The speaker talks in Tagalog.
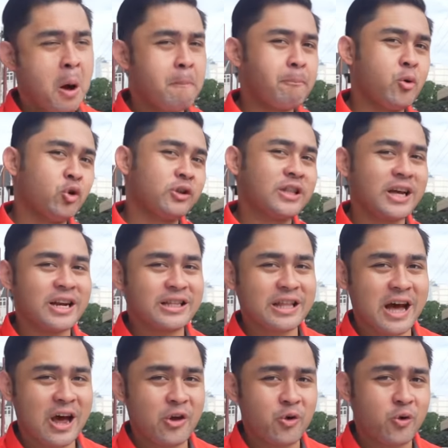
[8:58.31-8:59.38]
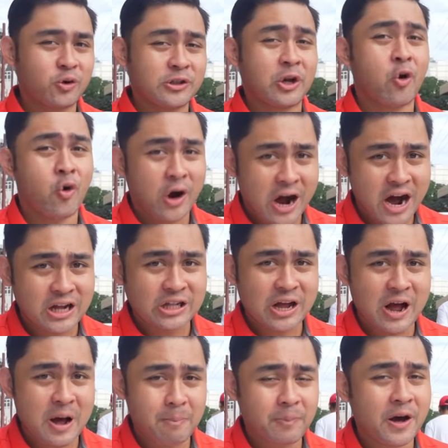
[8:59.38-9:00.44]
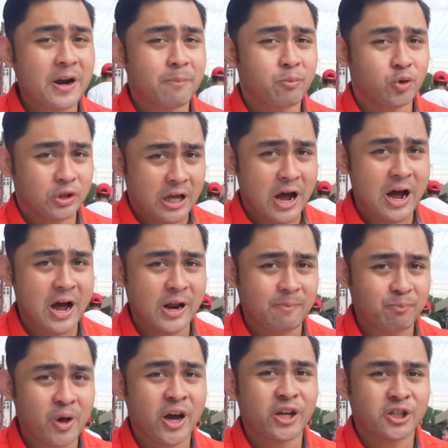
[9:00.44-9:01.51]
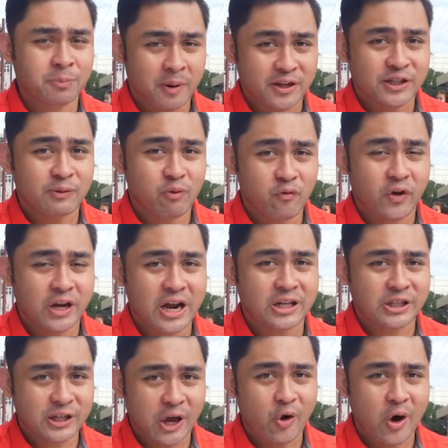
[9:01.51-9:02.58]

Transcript: Punta na tayo sa Okada para puntahan ang expensive buffet natin ngayong